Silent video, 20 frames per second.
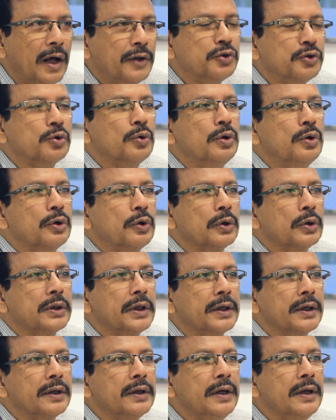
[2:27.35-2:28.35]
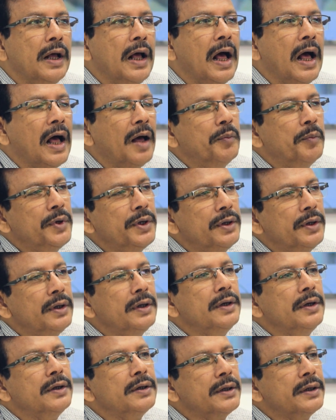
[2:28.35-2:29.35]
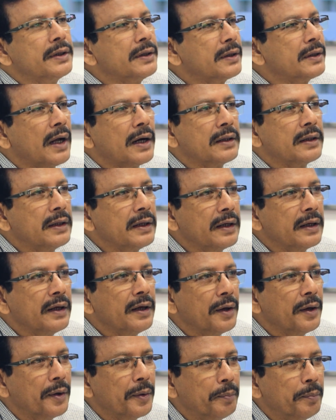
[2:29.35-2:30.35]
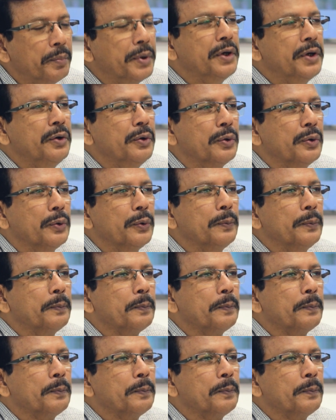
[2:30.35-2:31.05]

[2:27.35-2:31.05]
আঞ্চলিকতার আমি ঠিক তার থেকে ভিন্ন